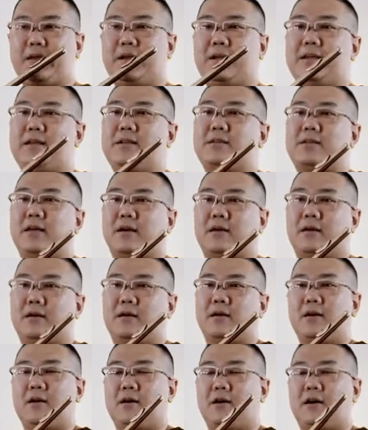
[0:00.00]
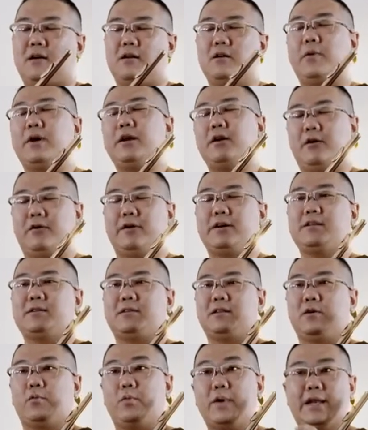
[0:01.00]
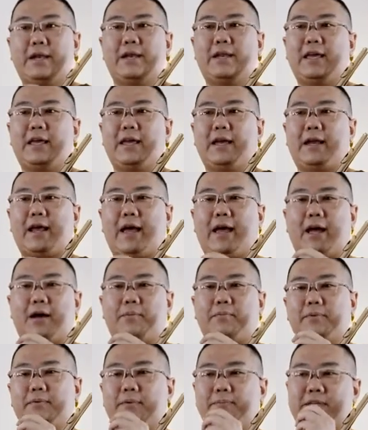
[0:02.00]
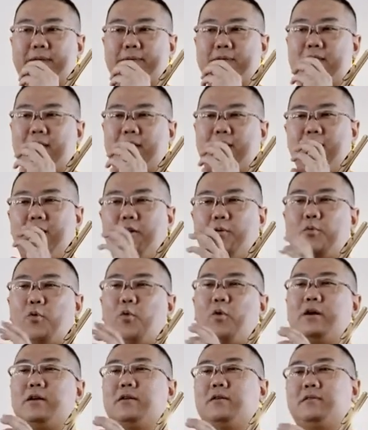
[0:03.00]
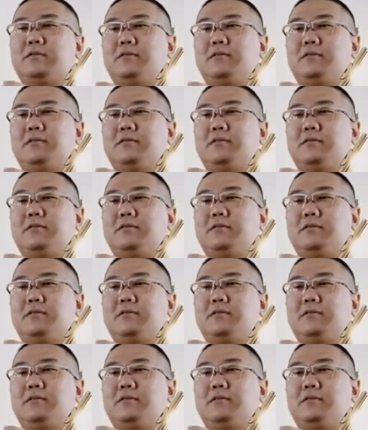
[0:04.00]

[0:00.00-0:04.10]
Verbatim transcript: ได้ยินเสียง เขาเรียกว่า noise หรือ windy ก็ได้ครับคือมันจะเป็นเสียงที่รบกวน